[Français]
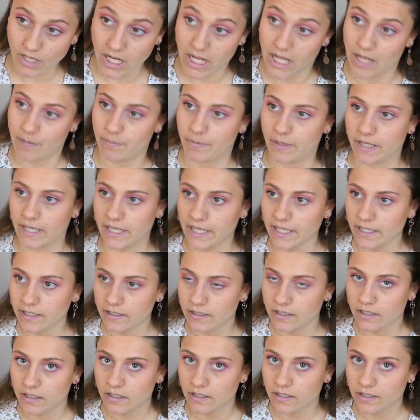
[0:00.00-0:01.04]
après
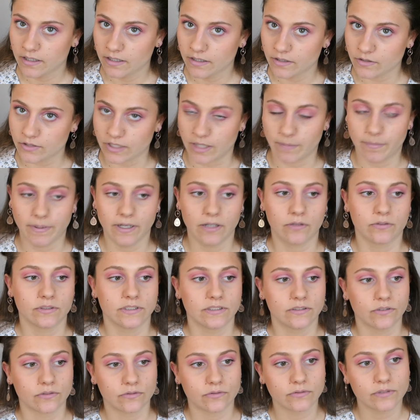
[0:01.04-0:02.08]
je rappelle qu'on
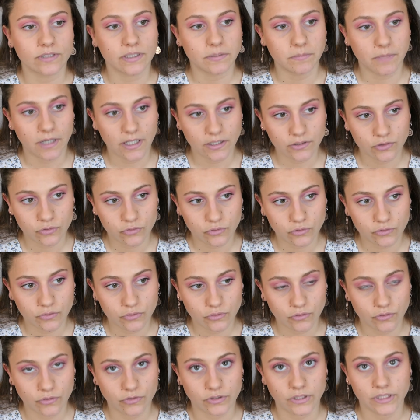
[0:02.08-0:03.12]
est dans une démarche
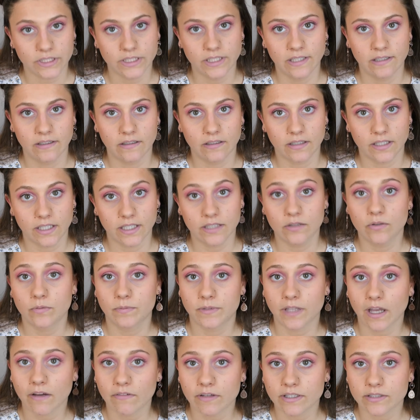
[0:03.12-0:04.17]
sociologique et
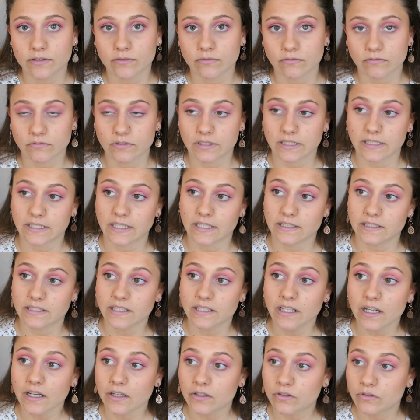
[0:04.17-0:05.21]
d'observation
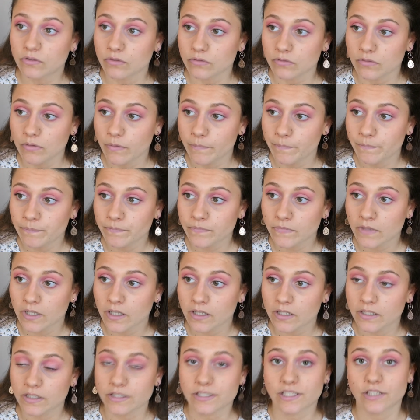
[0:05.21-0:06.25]
c'est-à-dire que
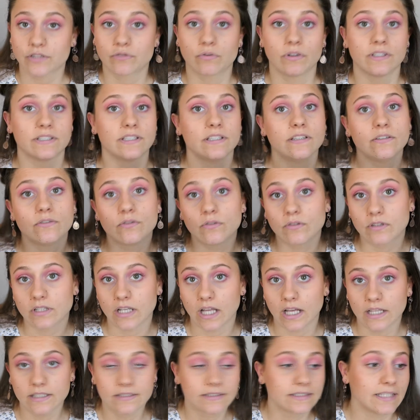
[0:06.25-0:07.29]
j'ai choisi deux
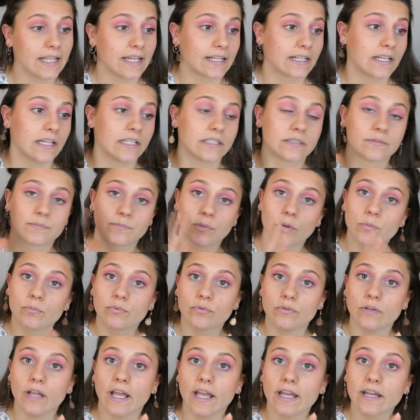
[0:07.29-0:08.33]
classes la classe
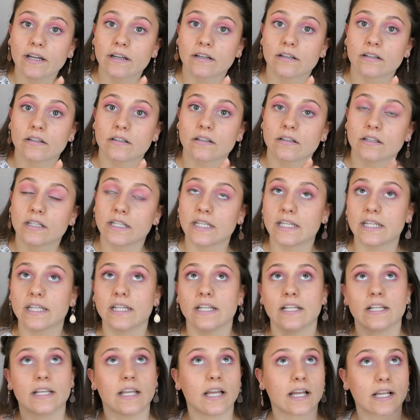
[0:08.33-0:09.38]
populaire
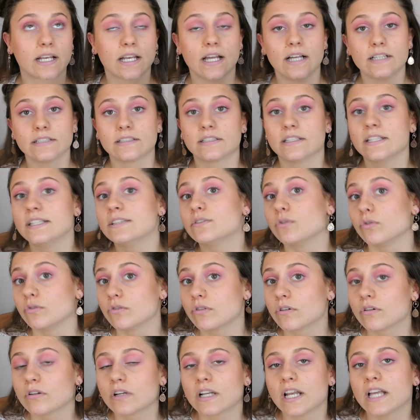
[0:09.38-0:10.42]
et la classe les
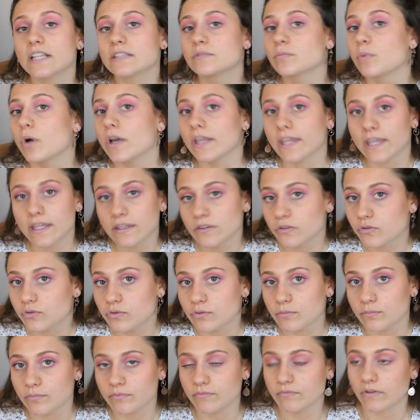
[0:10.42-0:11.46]
autres classe moyenne
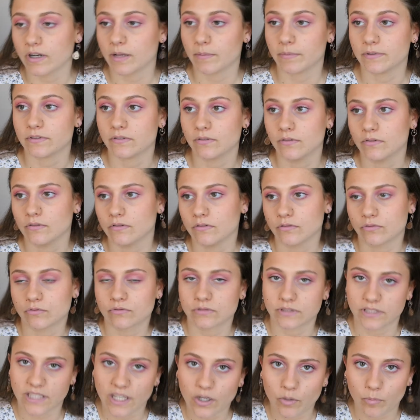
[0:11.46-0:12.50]
sup voilà parce que je
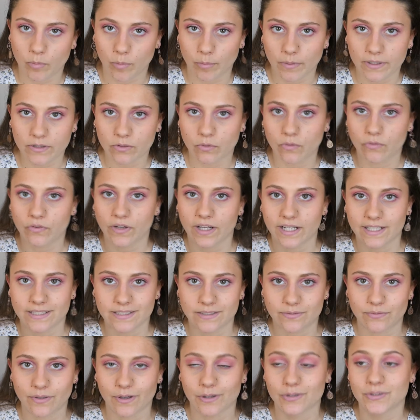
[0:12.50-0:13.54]
considère qu'on peut pas trop faire la
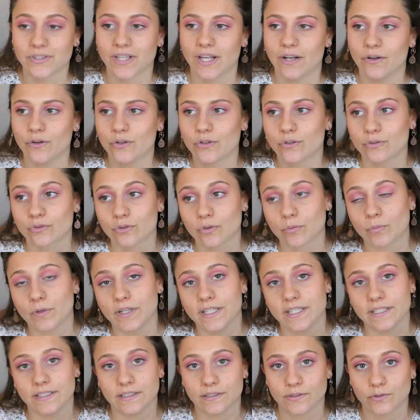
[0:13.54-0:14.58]
différence à l'œil entre
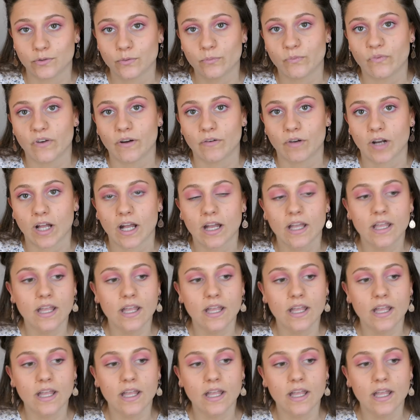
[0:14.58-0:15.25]
moyenne et sup enfin voilà